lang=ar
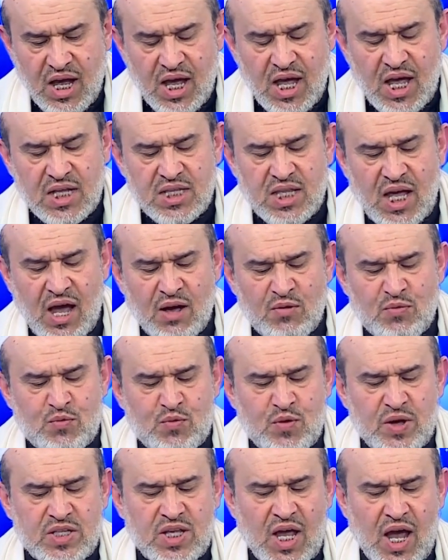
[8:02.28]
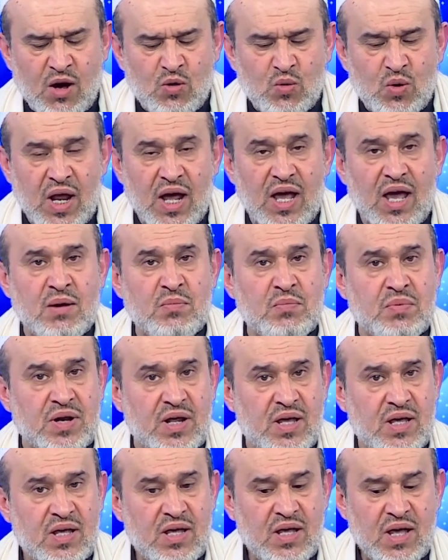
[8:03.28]
قد حفت حول
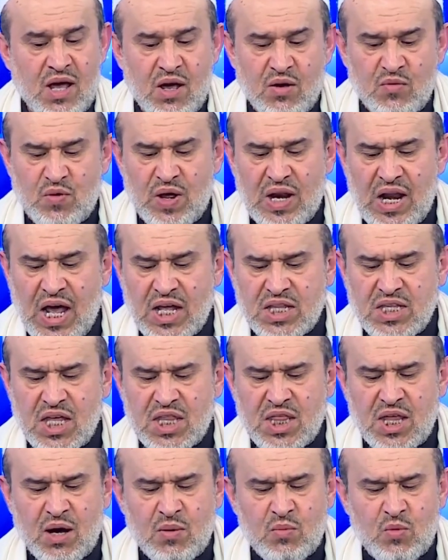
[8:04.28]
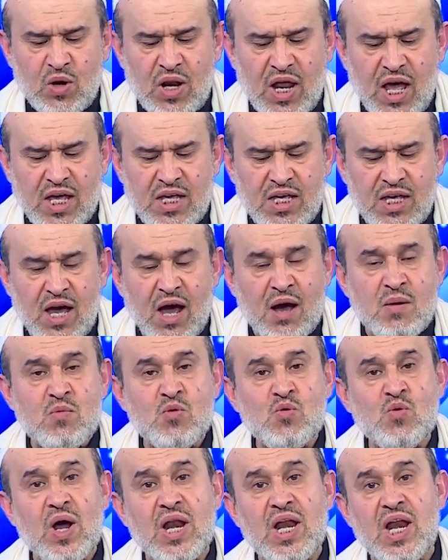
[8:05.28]
قبره فلا تذهب الأيام
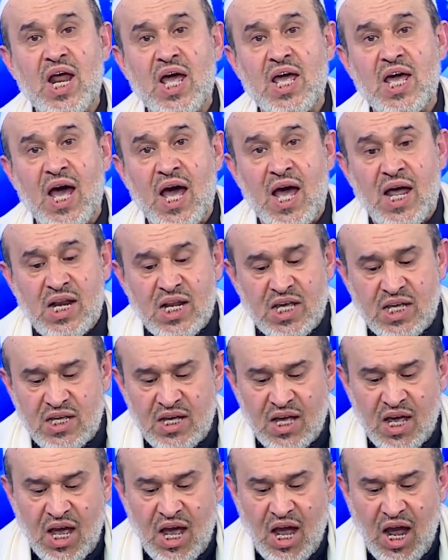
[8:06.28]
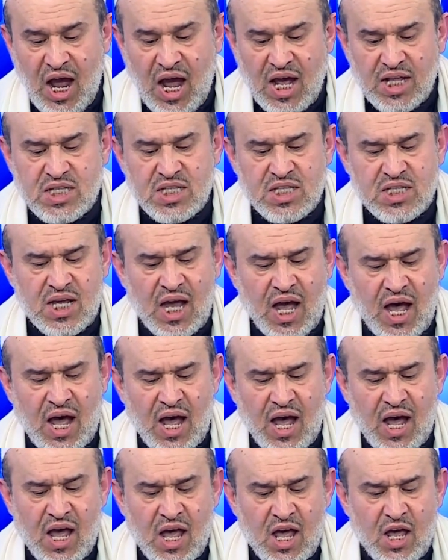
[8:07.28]
والليالي
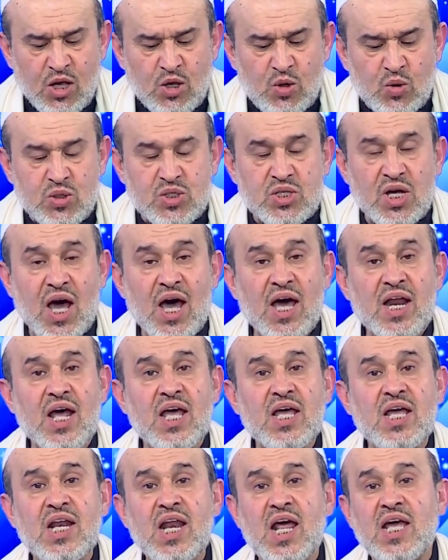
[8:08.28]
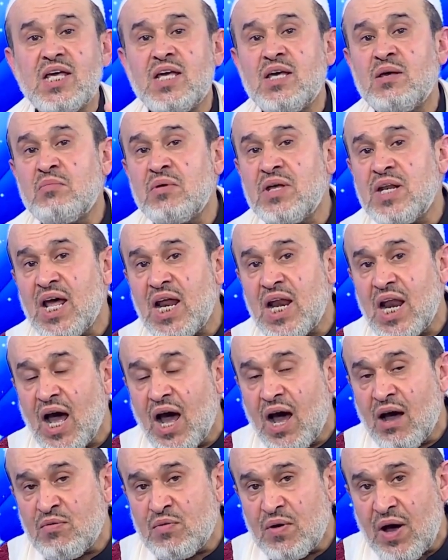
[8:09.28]
حتى يسار إليه من
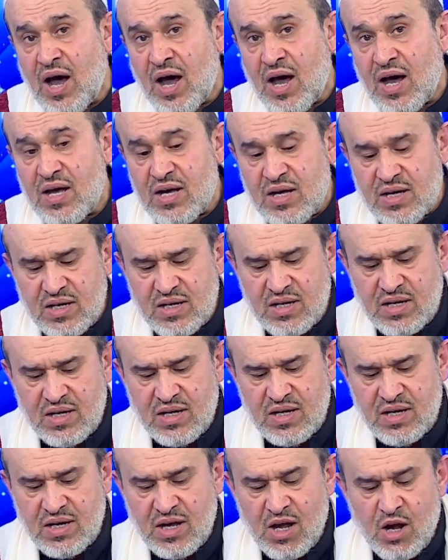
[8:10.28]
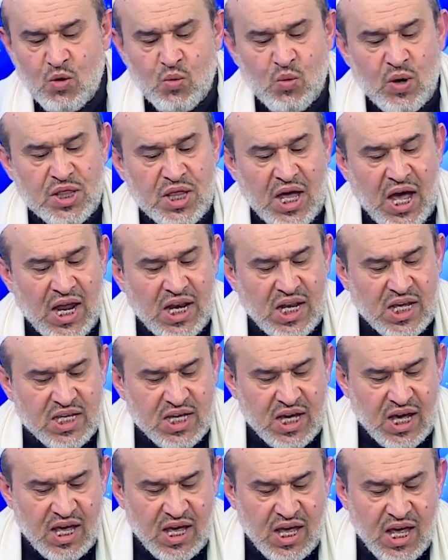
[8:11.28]
الآفاق
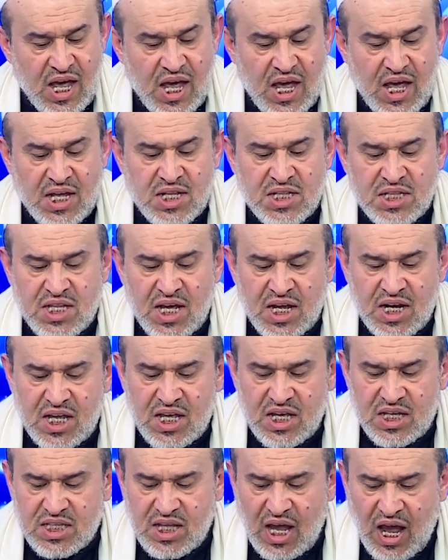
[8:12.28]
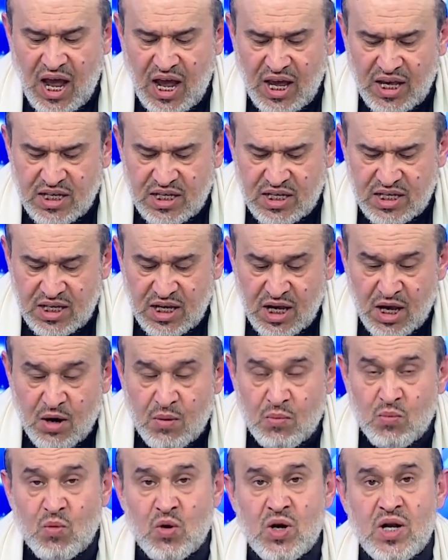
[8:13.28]
وذلك عند انقطاع
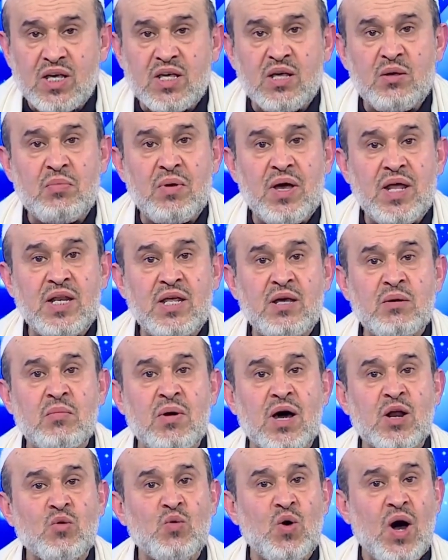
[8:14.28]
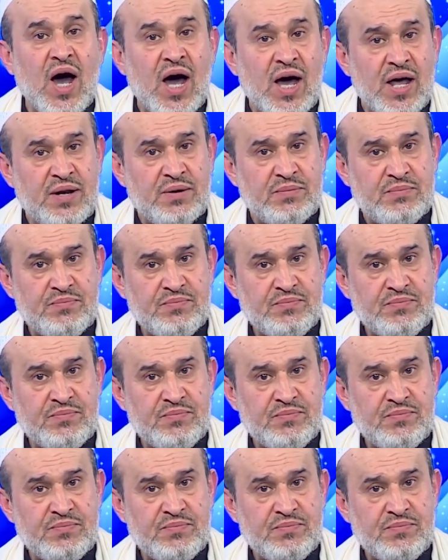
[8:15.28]
ملك بني مروان